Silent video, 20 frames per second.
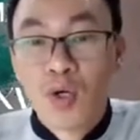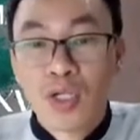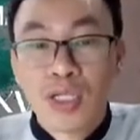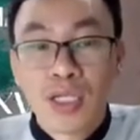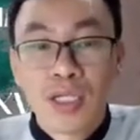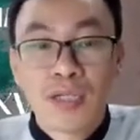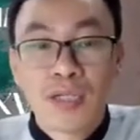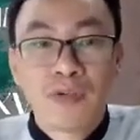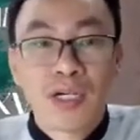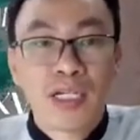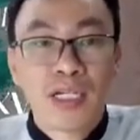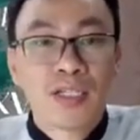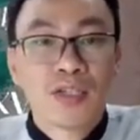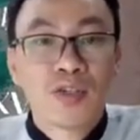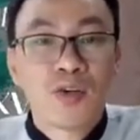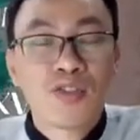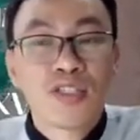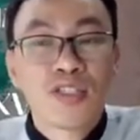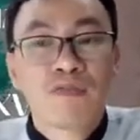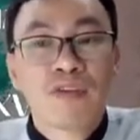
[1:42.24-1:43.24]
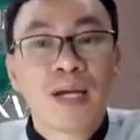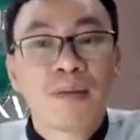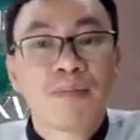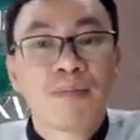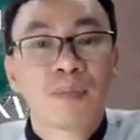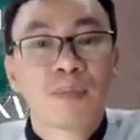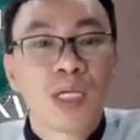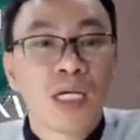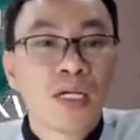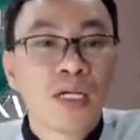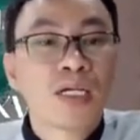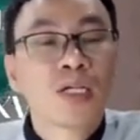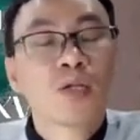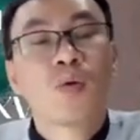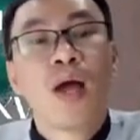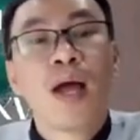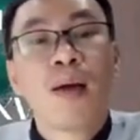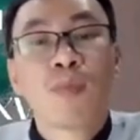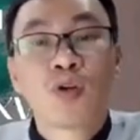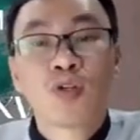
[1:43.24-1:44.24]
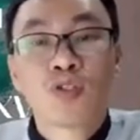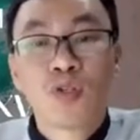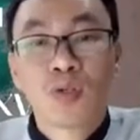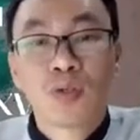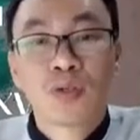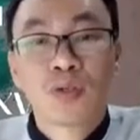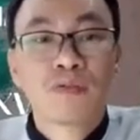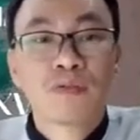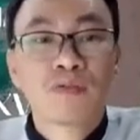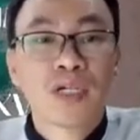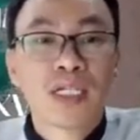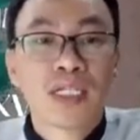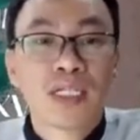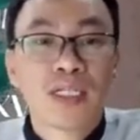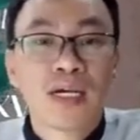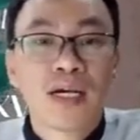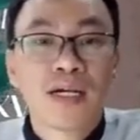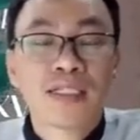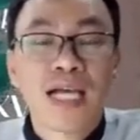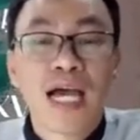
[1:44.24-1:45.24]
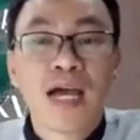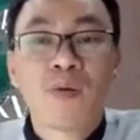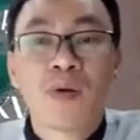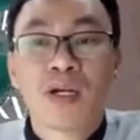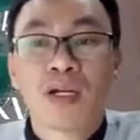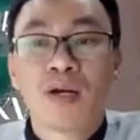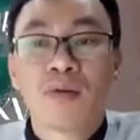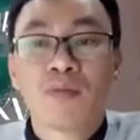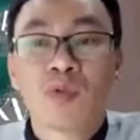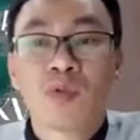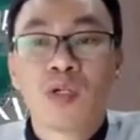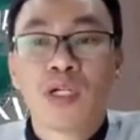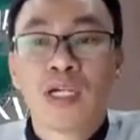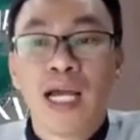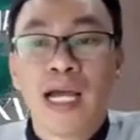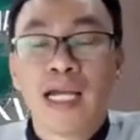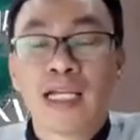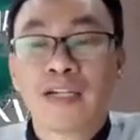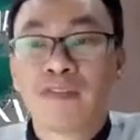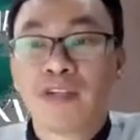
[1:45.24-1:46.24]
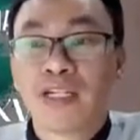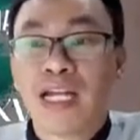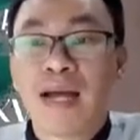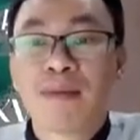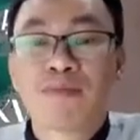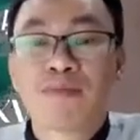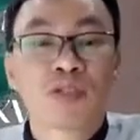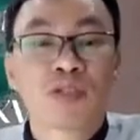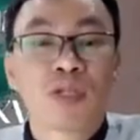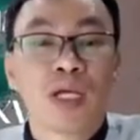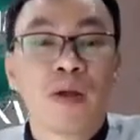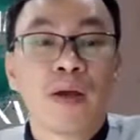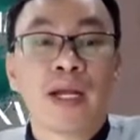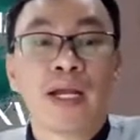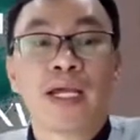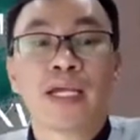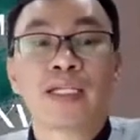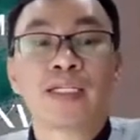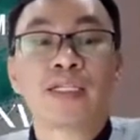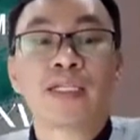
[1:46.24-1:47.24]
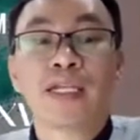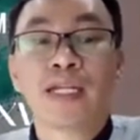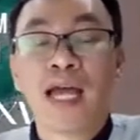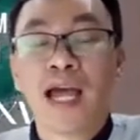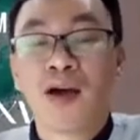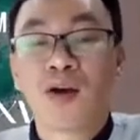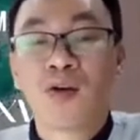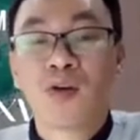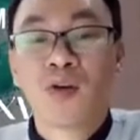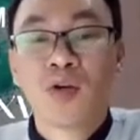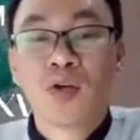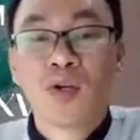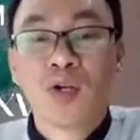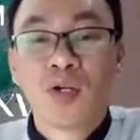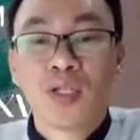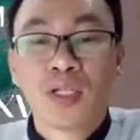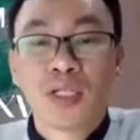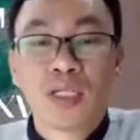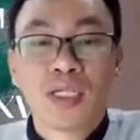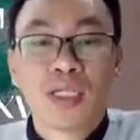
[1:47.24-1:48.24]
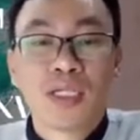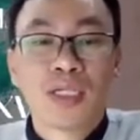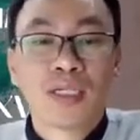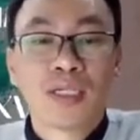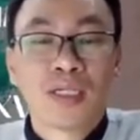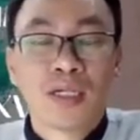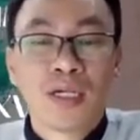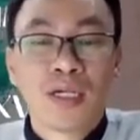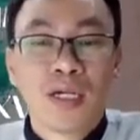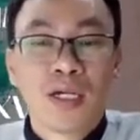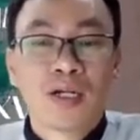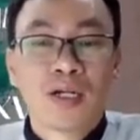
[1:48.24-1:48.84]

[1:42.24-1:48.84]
rồi thì vậy thì tôi xin phép lướt qua một chút. Vậy thì thời gian hoạt động của người Anh ở Việt Nam trong giai đoạn này như thế nào? thì